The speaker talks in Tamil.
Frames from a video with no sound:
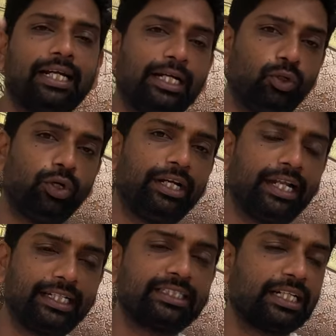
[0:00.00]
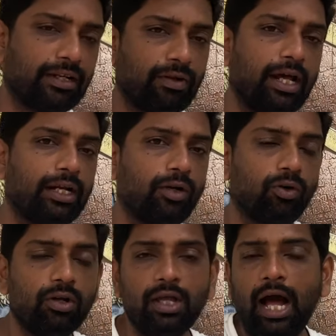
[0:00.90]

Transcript: கல்லூரி நிலைக்கு சென்றவரா இருக்கணும்